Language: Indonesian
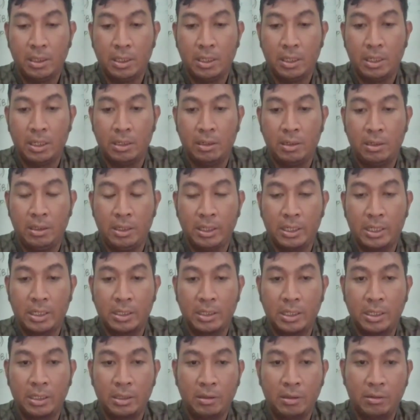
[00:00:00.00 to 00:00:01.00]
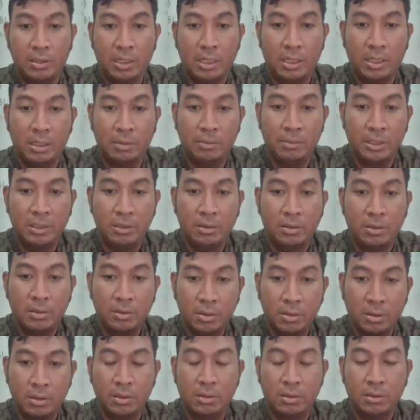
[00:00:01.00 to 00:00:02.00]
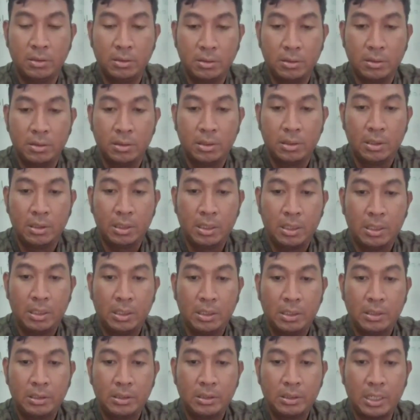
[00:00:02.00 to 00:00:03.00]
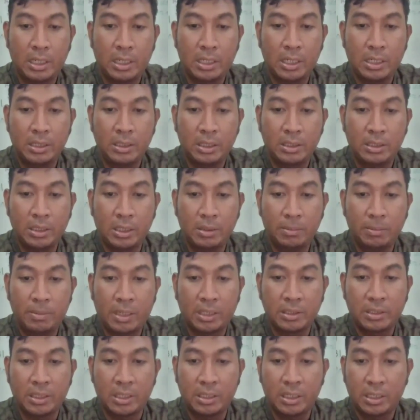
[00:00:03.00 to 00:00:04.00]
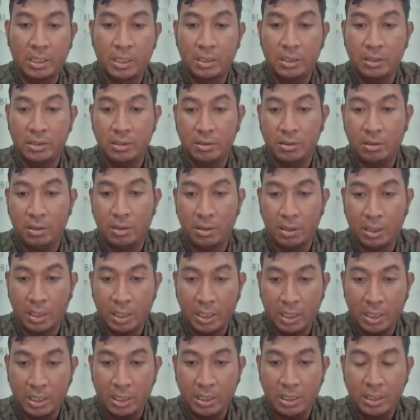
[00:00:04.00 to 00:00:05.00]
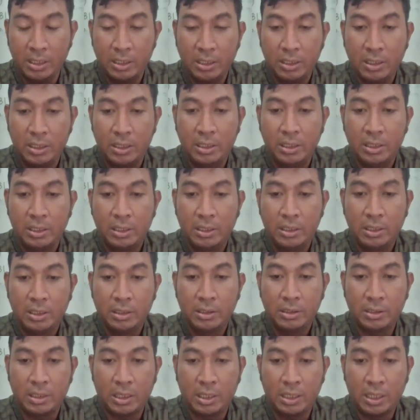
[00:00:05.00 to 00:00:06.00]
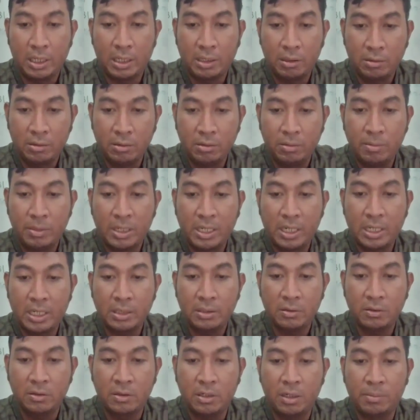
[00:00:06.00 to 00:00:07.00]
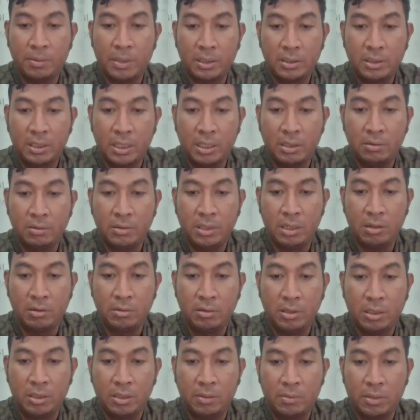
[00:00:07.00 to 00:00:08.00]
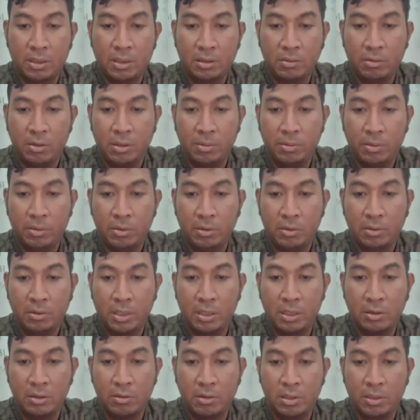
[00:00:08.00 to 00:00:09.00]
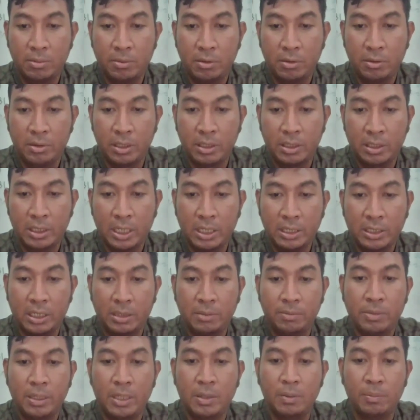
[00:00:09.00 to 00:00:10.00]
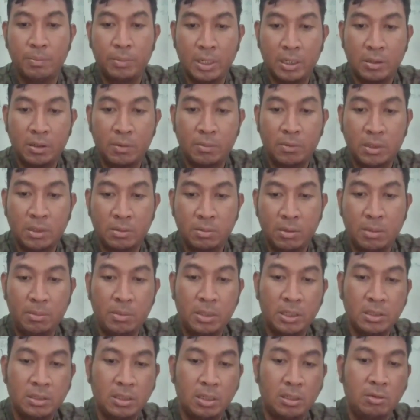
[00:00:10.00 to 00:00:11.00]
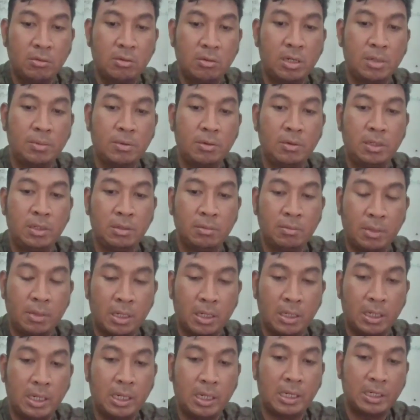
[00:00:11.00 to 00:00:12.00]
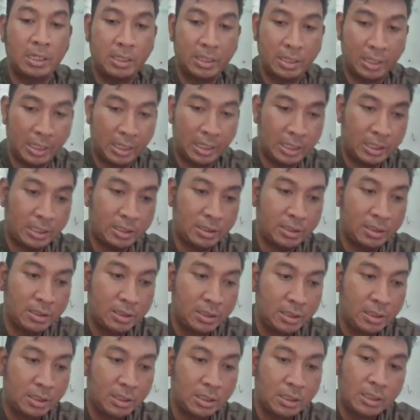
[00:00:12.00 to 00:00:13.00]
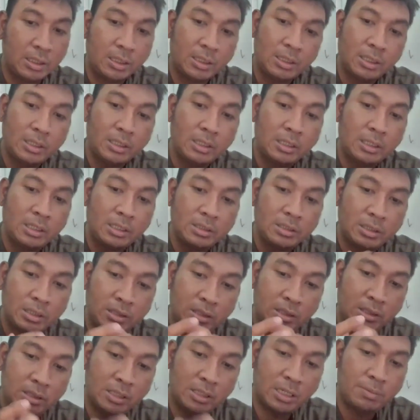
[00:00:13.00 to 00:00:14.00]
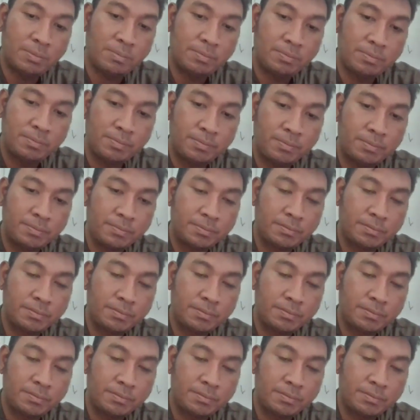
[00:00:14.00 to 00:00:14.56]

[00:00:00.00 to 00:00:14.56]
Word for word: Nah, oleh karena itu dalam menyusun sarana dan prasarana di sekolah selalu mengacu kepada Undang-Undang nomor 20 tahun 2003 dan PP nomor 19 tahun 2005 agar setiap